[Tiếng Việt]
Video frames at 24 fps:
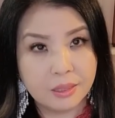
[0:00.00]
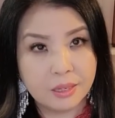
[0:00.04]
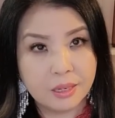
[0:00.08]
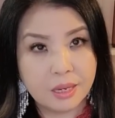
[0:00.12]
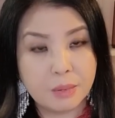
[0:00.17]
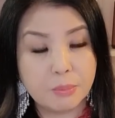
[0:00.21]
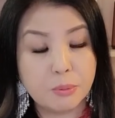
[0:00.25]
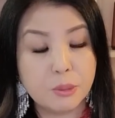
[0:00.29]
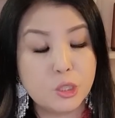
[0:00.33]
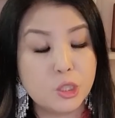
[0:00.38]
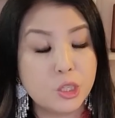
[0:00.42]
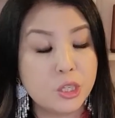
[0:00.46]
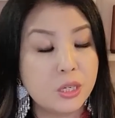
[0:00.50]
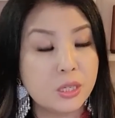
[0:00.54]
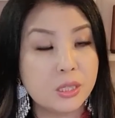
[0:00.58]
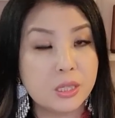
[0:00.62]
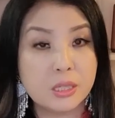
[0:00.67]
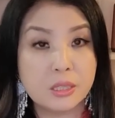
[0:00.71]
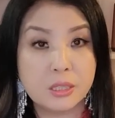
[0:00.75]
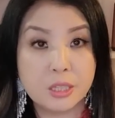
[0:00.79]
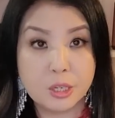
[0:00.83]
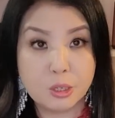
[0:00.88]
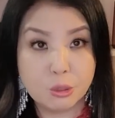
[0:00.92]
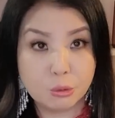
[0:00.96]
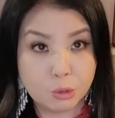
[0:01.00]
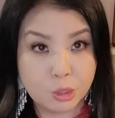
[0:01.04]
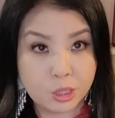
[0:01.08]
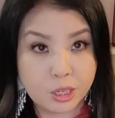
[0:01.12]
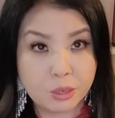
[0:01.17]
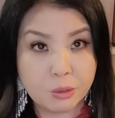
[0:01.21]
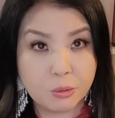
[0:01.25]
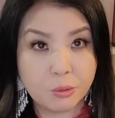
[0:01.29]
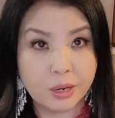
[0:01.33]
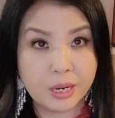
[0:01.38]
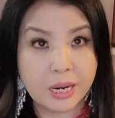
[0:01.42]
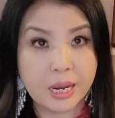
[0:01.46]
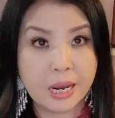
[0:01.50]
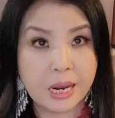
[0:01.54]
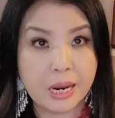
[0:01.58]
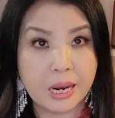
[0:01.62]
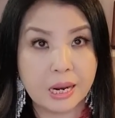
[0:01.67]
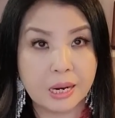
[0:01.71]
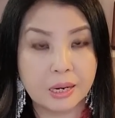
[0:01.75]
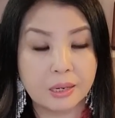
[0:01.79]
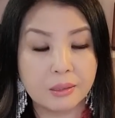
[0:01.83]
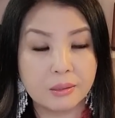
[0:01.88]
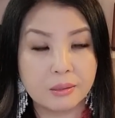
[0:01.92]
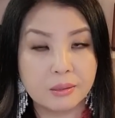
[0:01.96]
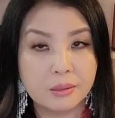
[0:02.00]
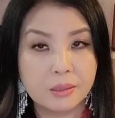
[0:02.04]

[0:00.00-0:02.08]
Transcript: ấy bớt chỉ nhỏ continue sẽ vừa na